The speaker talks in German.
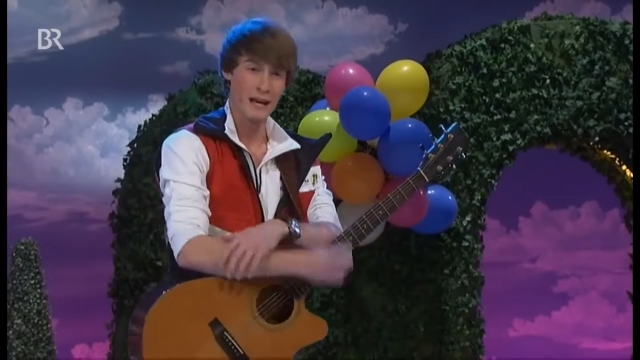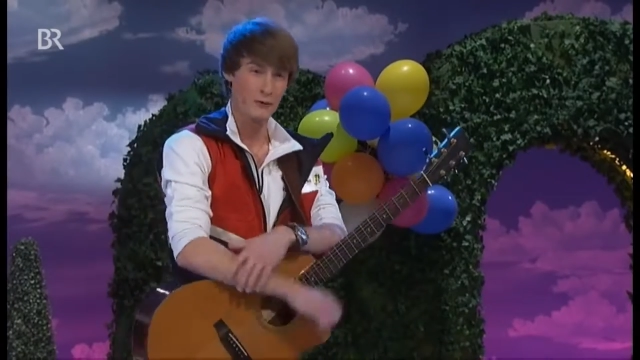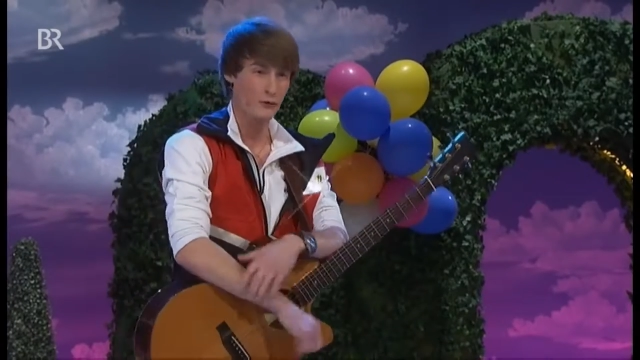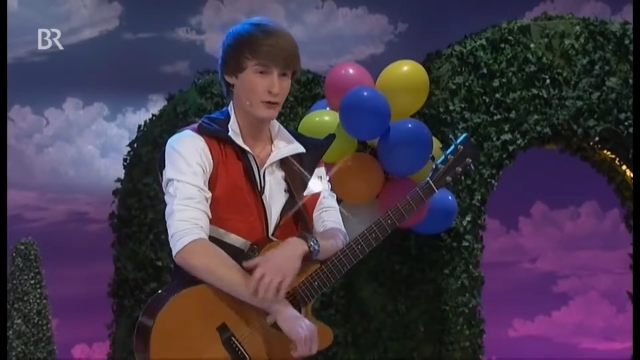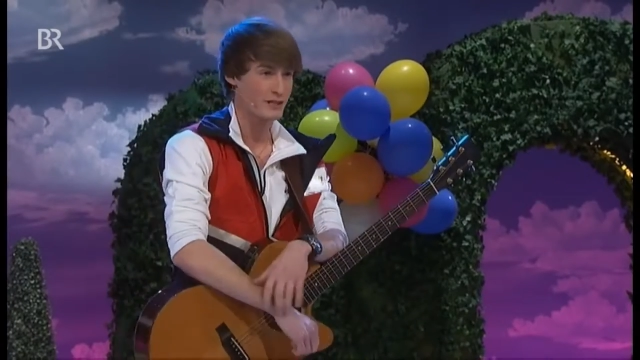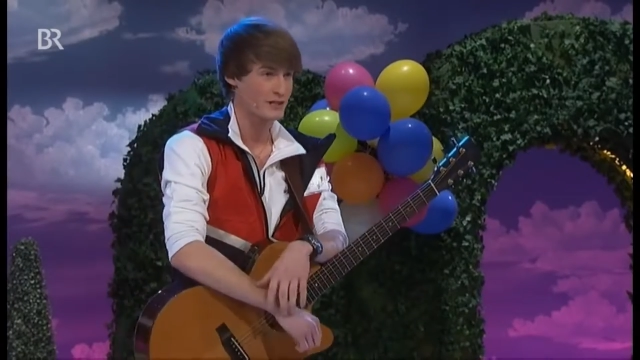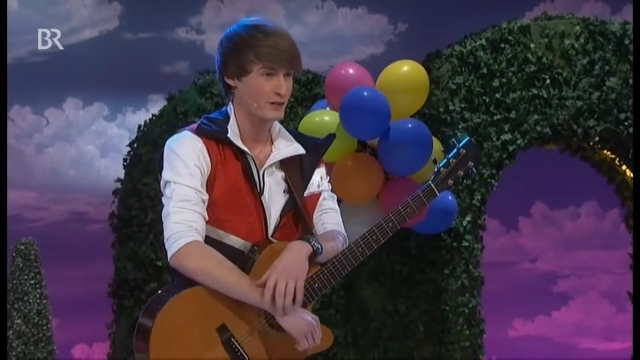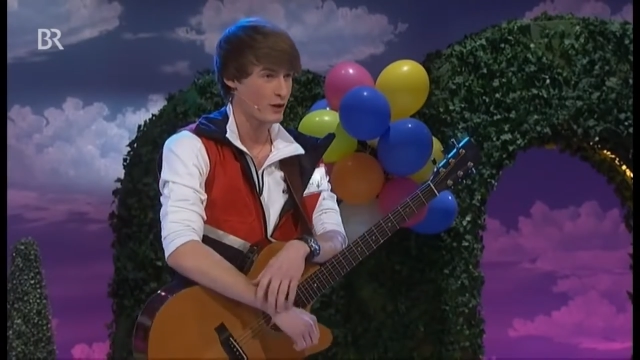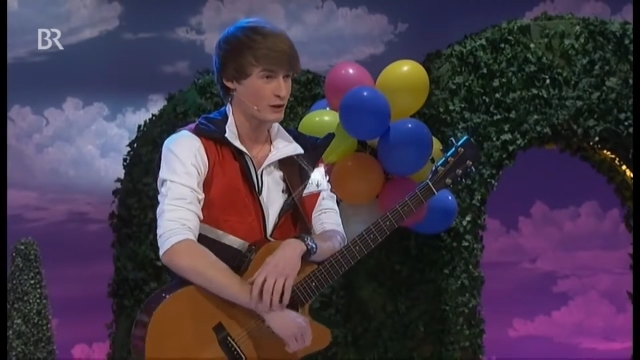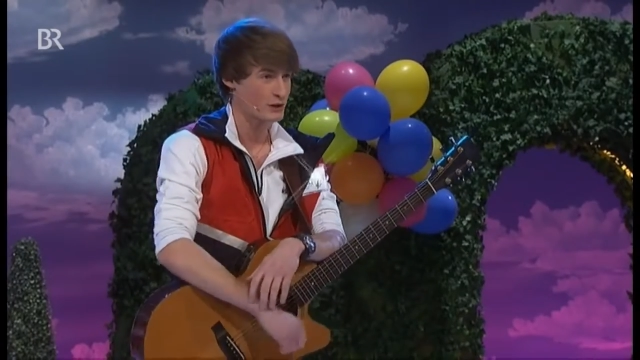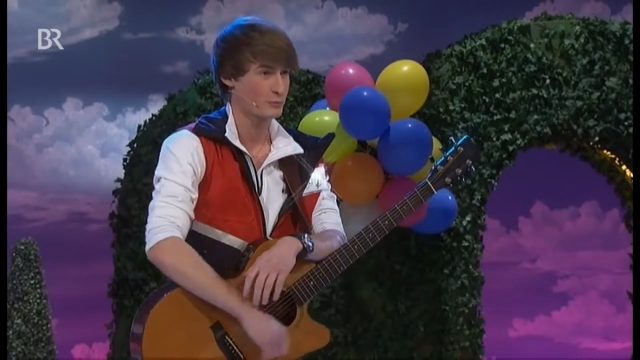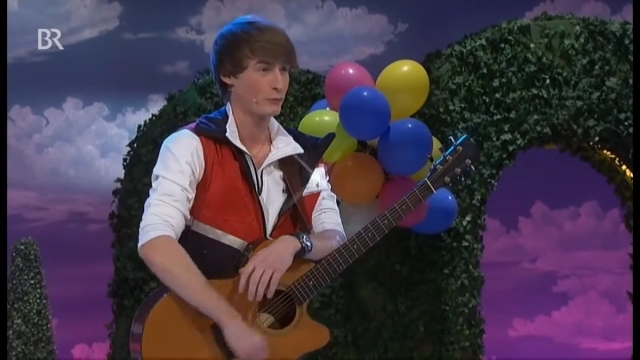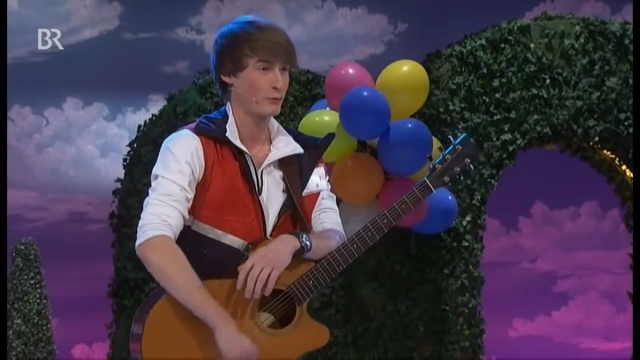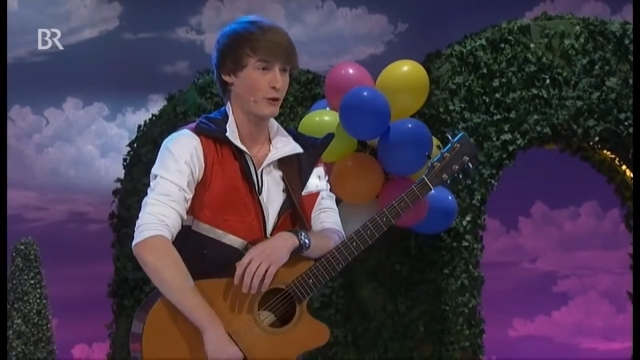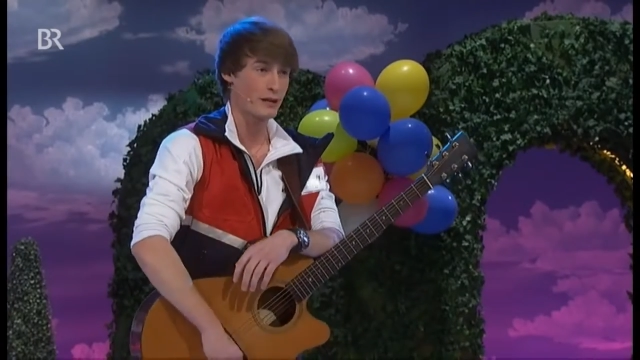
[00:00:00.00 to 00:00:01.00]
FSJ,
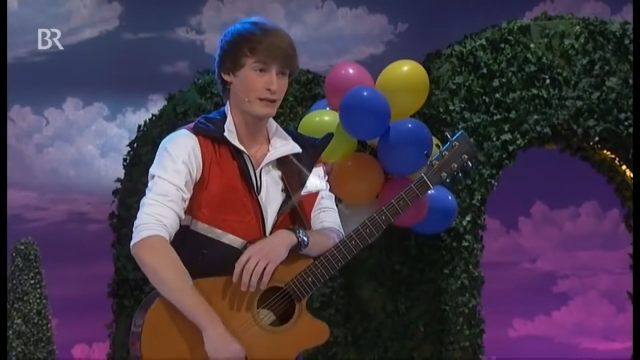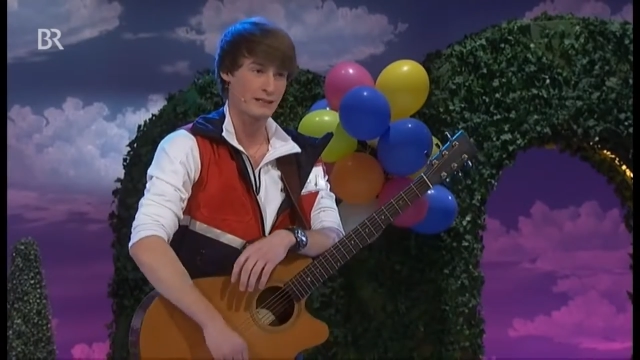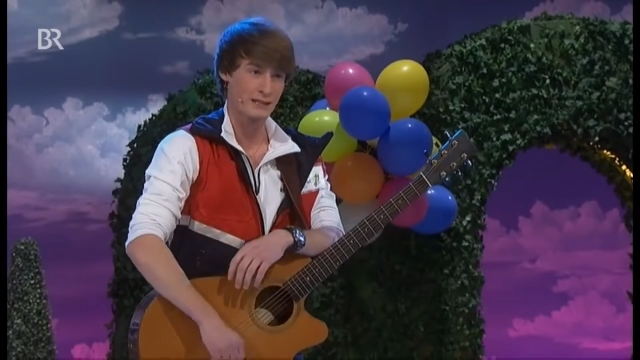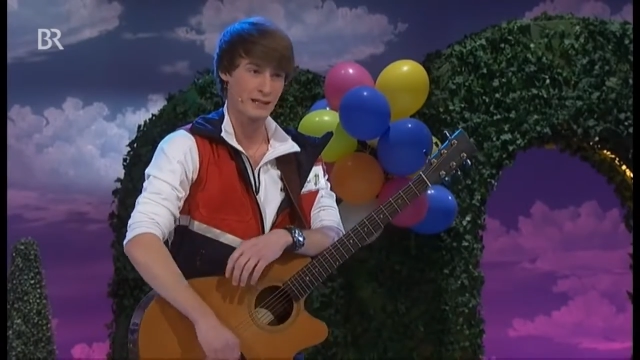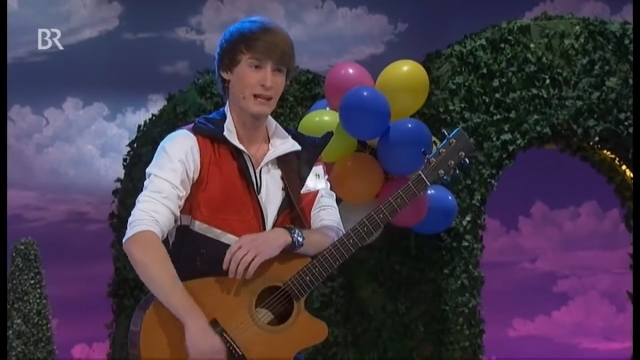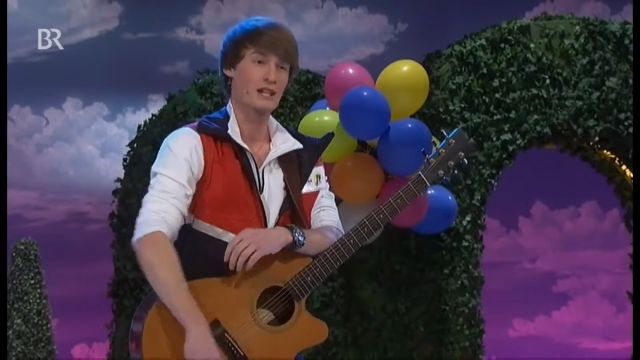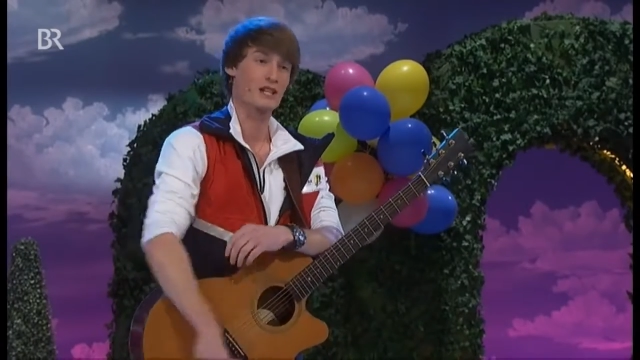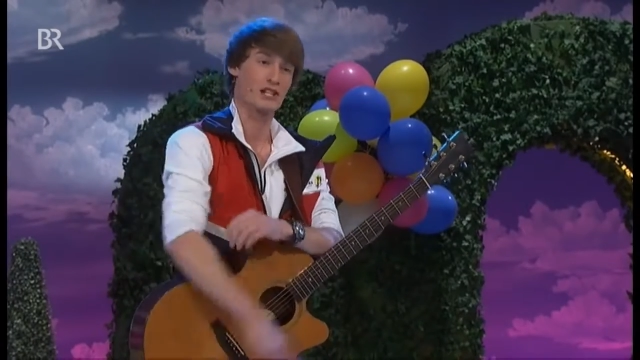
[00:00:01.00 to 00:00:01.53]
Pförtz,